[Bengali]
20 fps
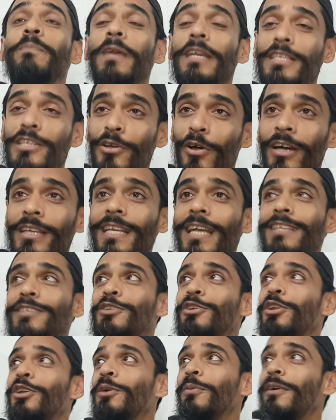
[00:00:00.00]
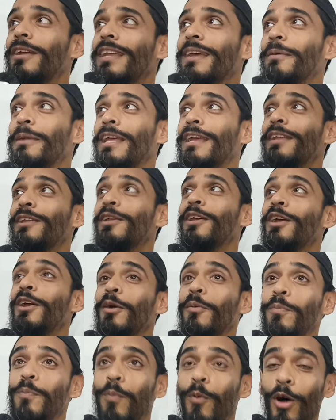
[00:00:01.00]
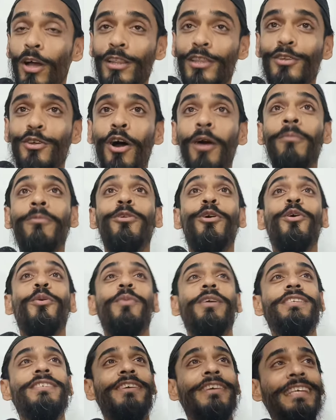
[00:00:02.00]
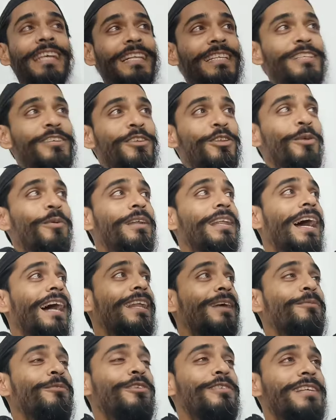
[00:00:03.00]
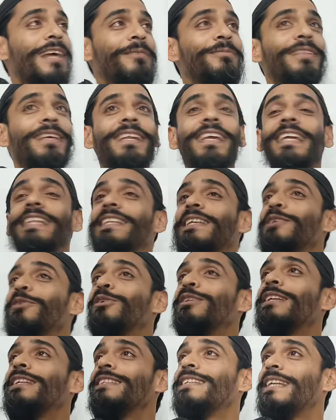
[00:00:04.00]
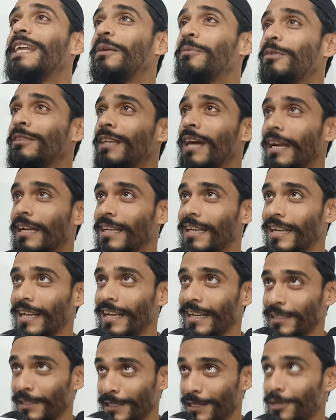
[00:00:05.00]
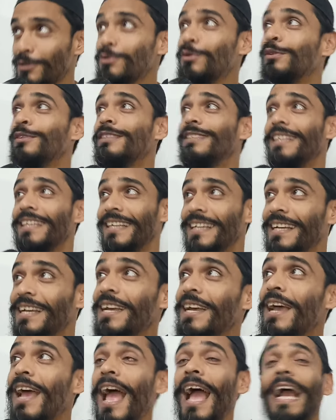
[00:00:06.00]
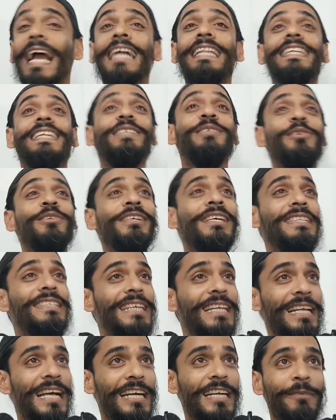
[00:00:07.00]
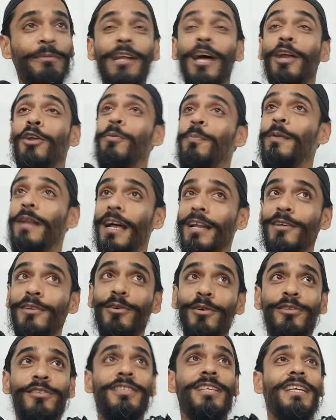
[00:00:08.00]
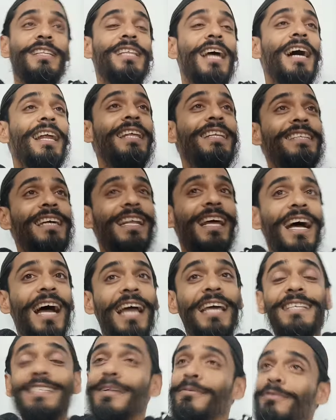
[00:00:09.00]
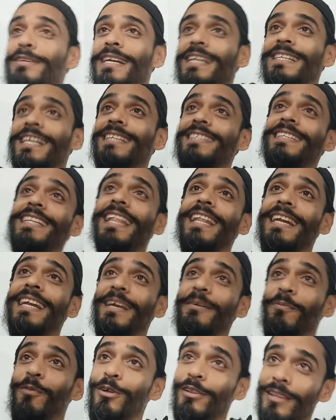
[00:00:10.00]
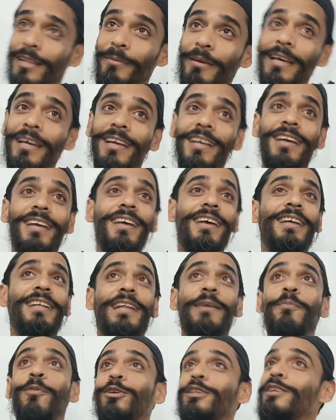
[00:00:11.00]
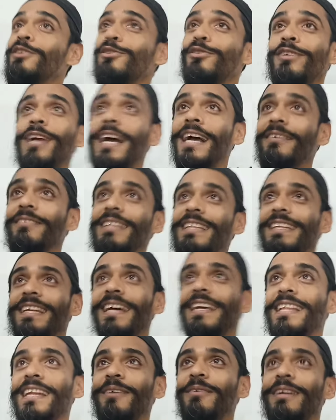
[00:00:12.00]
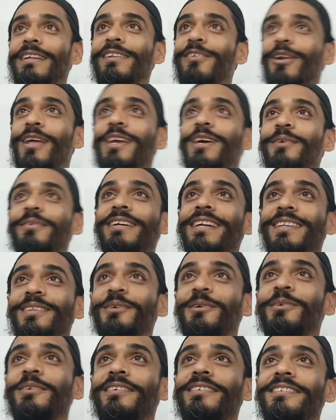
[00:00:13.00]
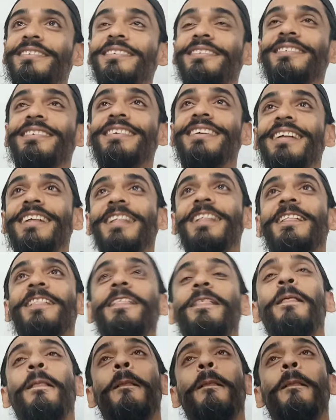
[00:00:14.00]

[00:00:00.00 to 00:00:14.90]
বেশি হয়ে যাচ্ছিল বলে মানে পদ কম লোক বেশি হয়ে যাচ্ছিল বলে আরাবুল সাহেবদেরকে দীর্ঘদিন জেলের মধ্যে আটকে রেখেছে যেটা শুনছি একাধিক জনকে জেল খাটাবার আরও প্ল্যান করছে তাহলে যারা আইএসএফ ছেড়ে যাচ্ছে তাদেরকে পদ দেবে না পদের জন্য আগামী দিনে এদের আবার লড়াই হবে না তো এই মুহূর্তে